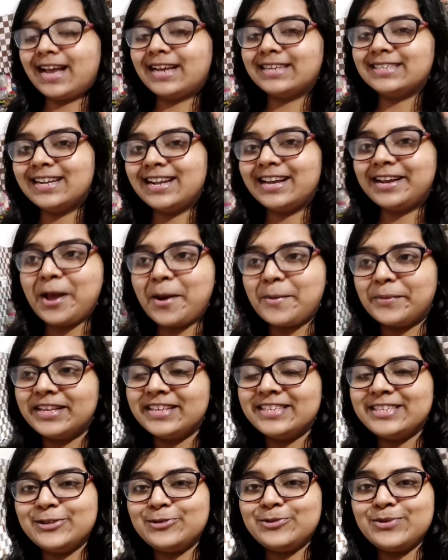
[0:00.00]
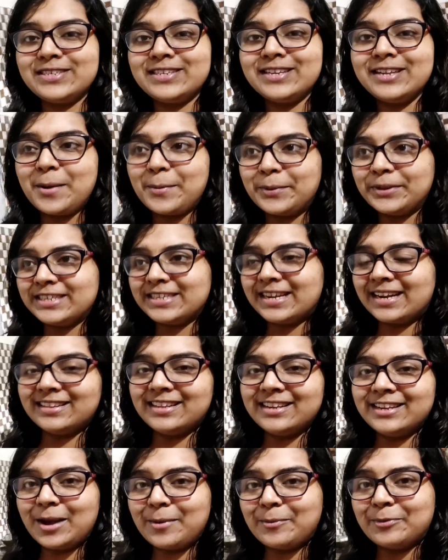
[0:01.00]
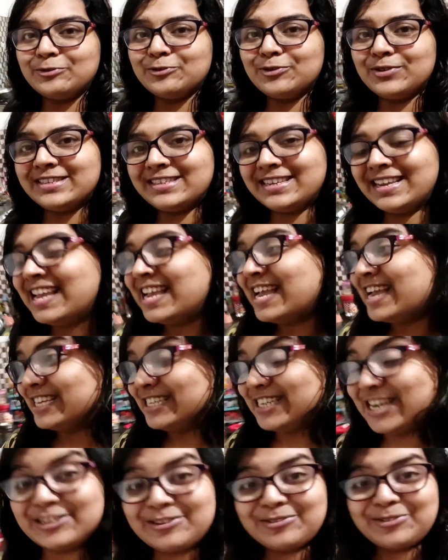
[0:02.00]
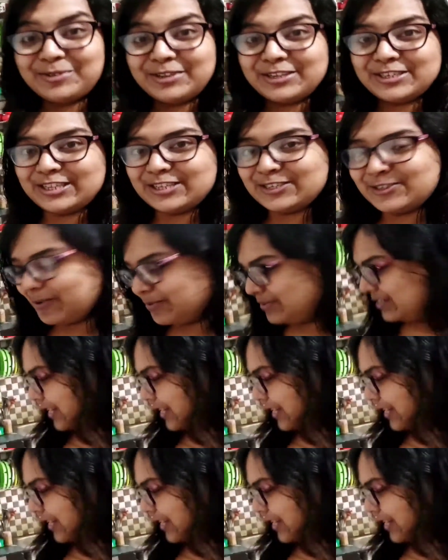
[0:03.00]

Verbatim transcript: ইয়াসের আগে আমাদের সিচুয়েশন আমাদের সারাদিন কেমন চলছে সেসব তোমাদের সাথে সব